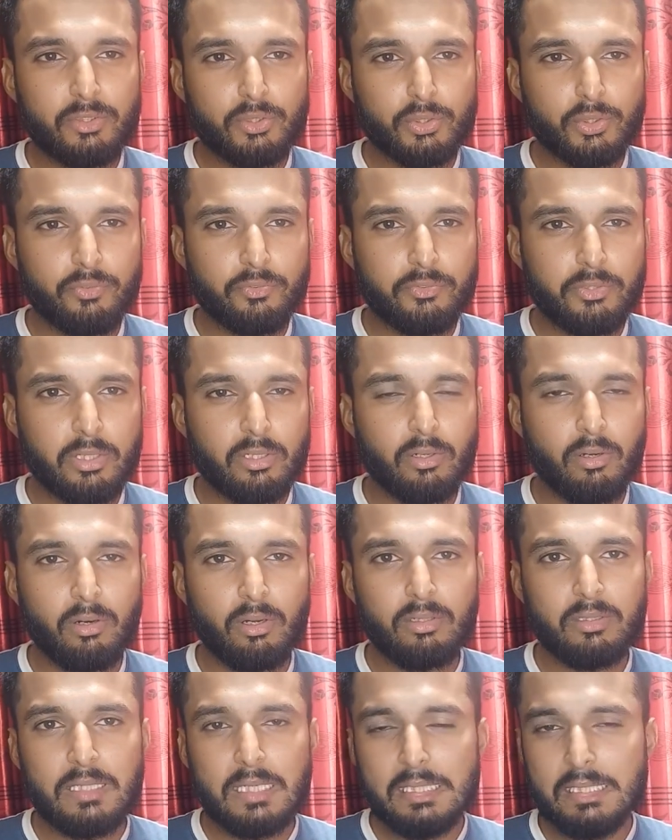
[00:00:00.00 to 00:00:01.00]
सॉफ्टवेयर
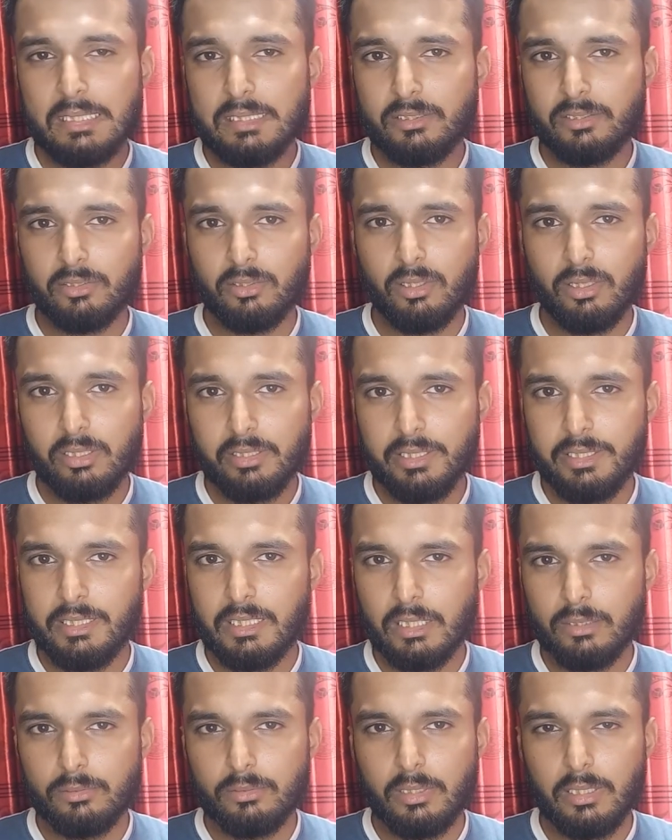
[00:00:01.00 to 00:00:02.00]
ऑलरेडी इंस्टॉल
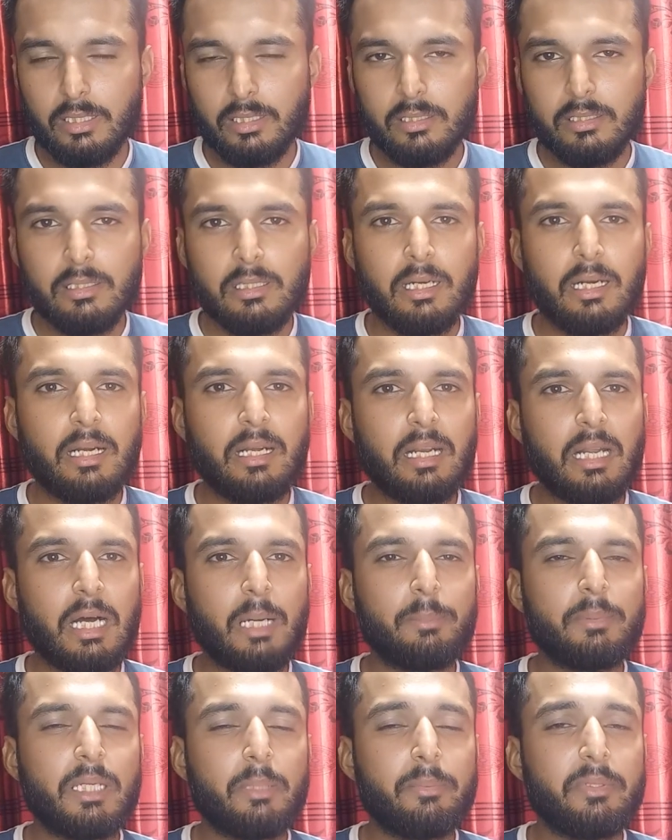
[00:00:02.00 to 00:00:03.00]
किया हुआ है अगर
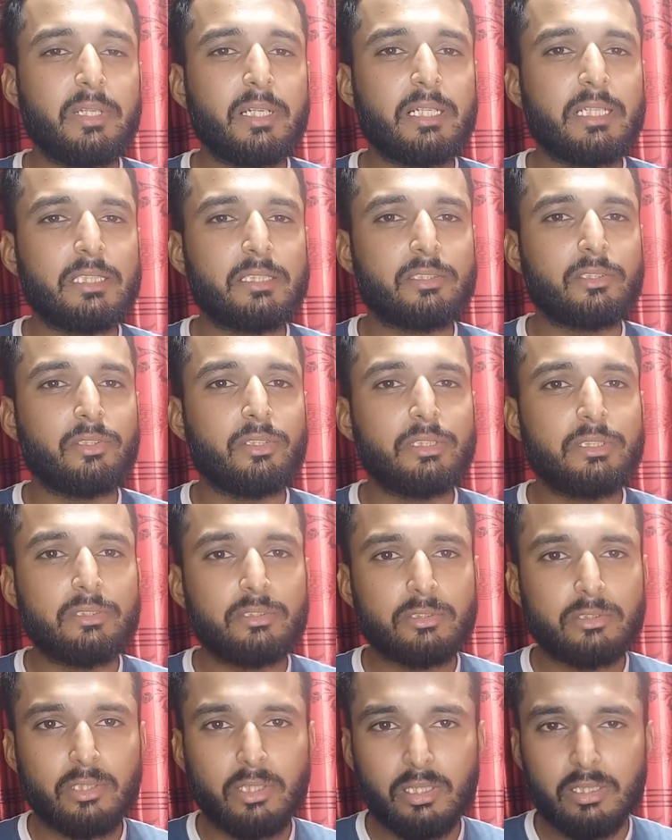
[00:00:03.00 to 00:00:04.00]
आपने अभी तक इसको
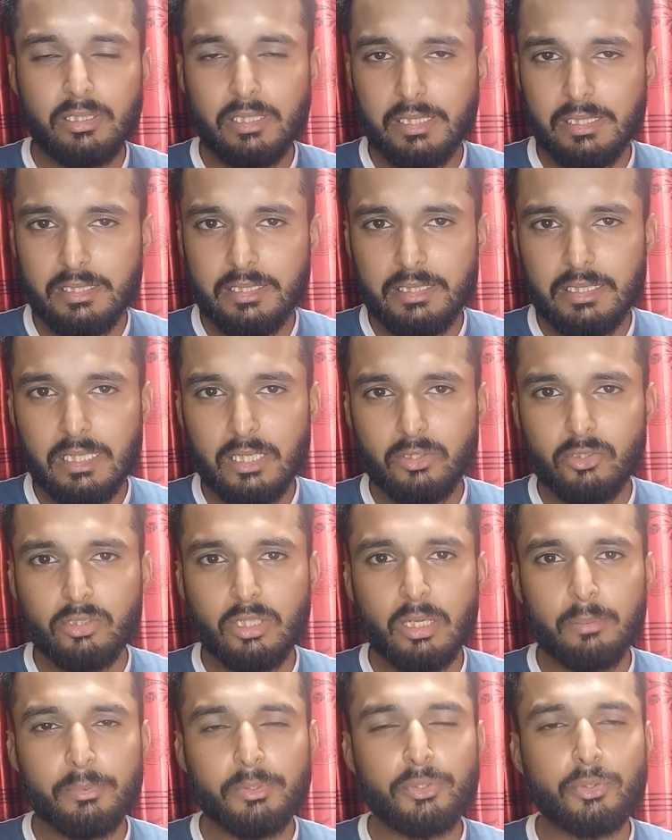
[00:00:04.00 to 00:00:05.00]
इंस्टॉल नहीं किया तो
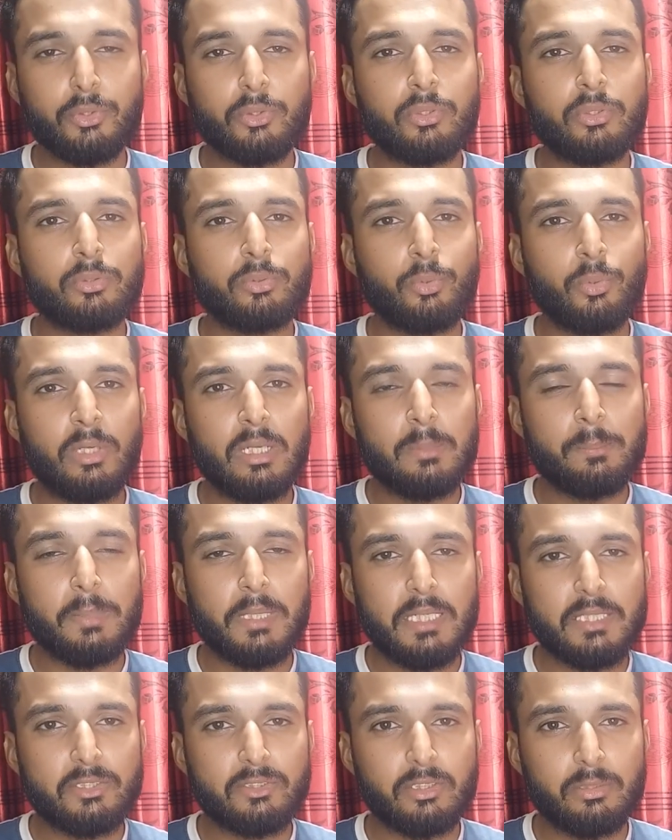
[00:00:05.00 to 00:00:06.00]
आप इसको गूगल
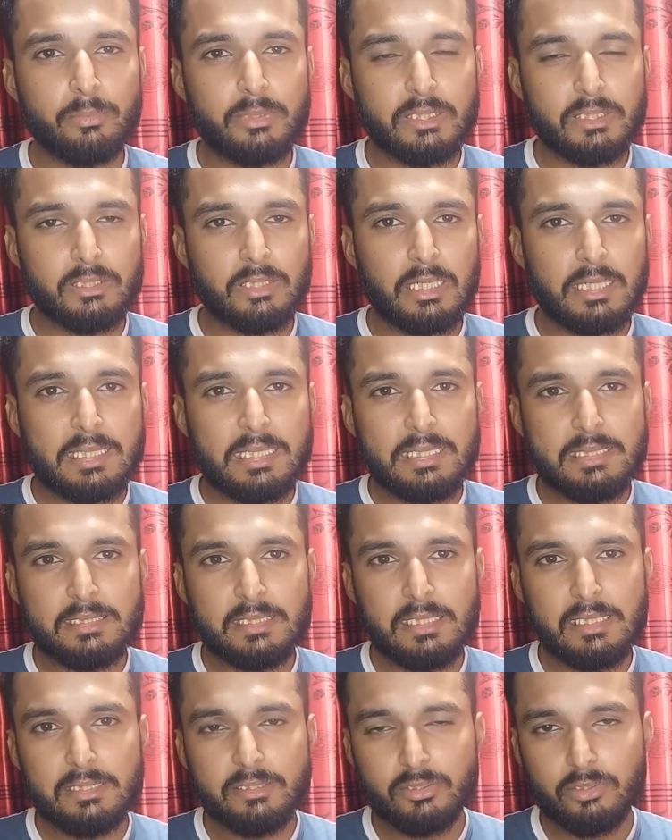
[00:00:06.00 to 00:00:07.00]
प्ले स्टोर में से जाकर
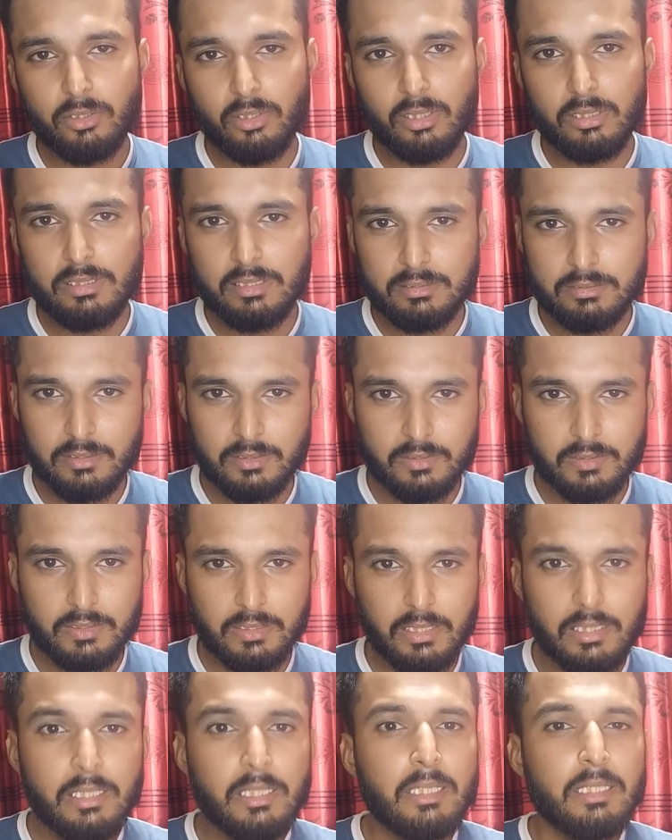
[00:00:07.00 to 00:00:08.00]
इजीली इंस्टॉल कर सकते हैं